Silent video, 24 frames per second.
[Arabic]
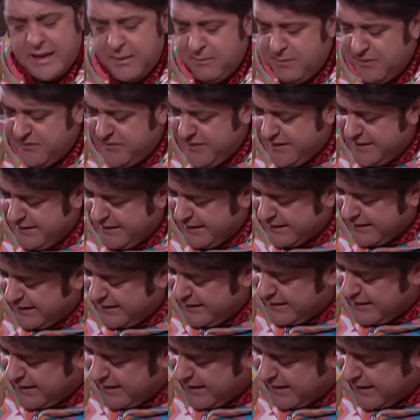كيف بدي أقول لك
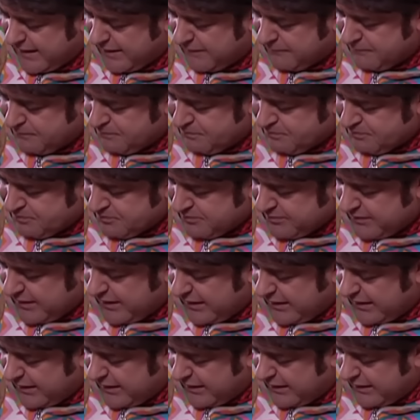هي
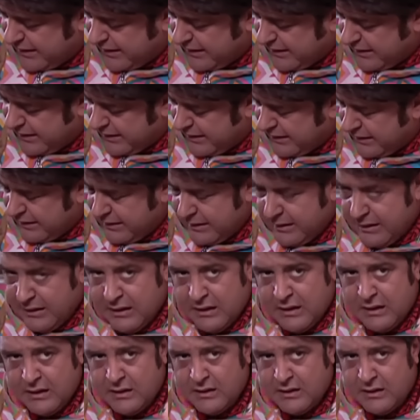هو دك شلون ما